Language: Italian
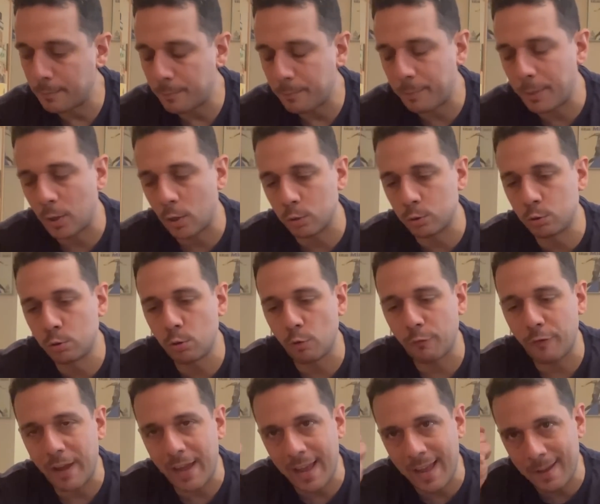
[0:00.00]
Però
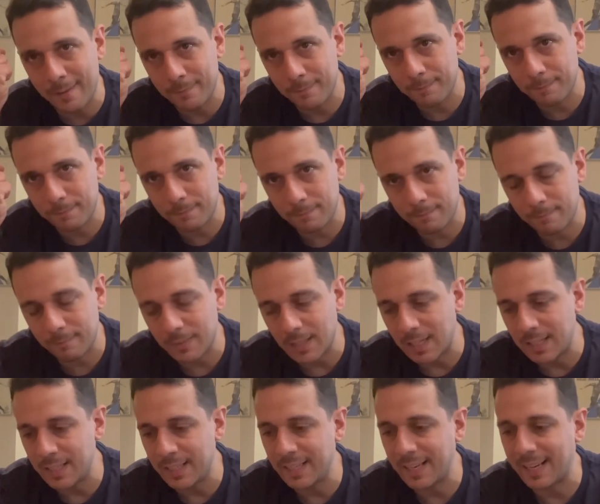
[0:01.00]
dov'è
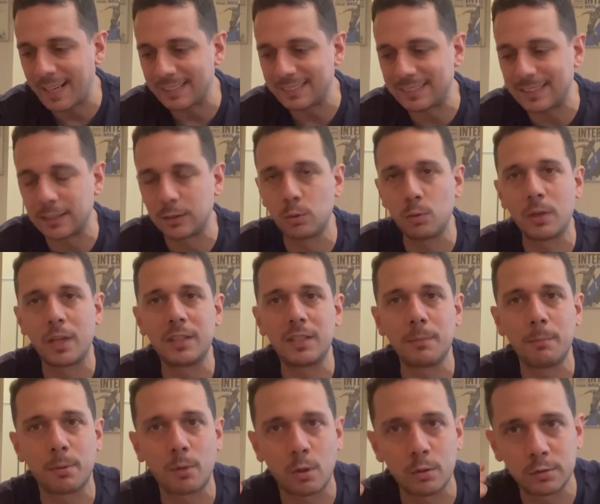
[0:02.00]
l'incazzatura di
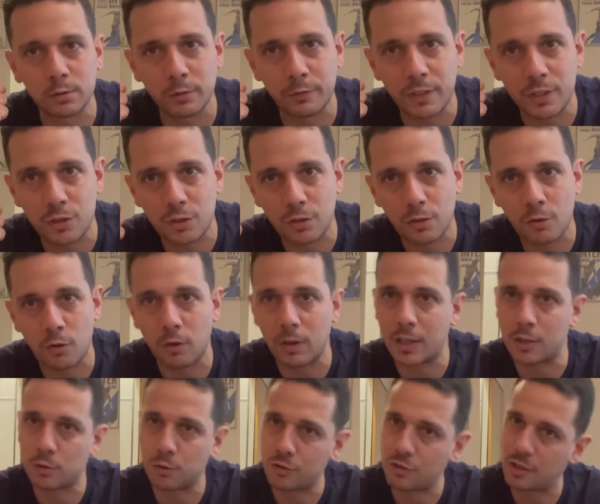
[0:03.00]
Brozovic con la
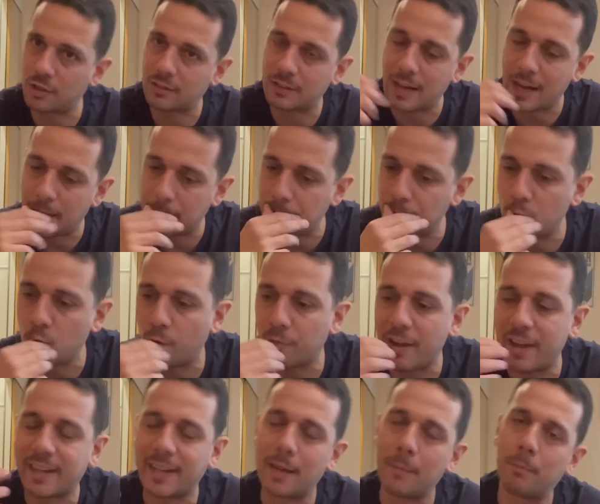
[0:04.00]
società?
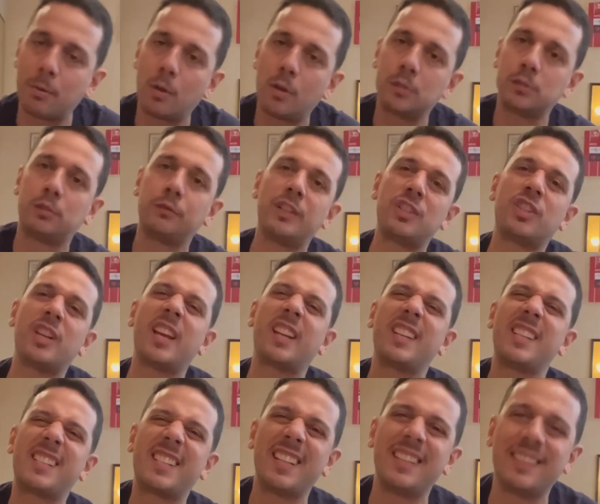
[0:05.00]
Dov'è che Brozovic è
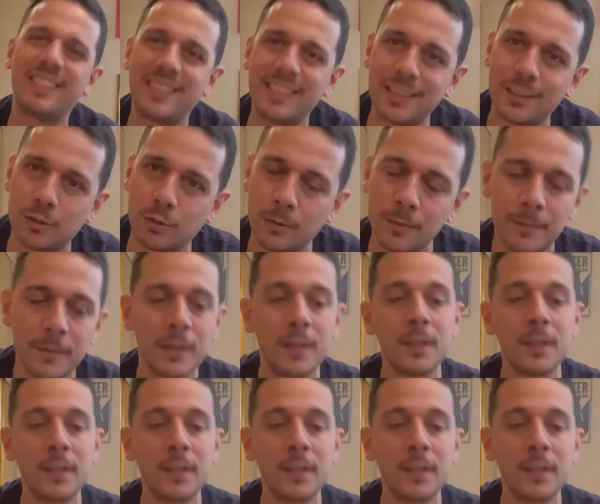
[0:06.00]
risentito?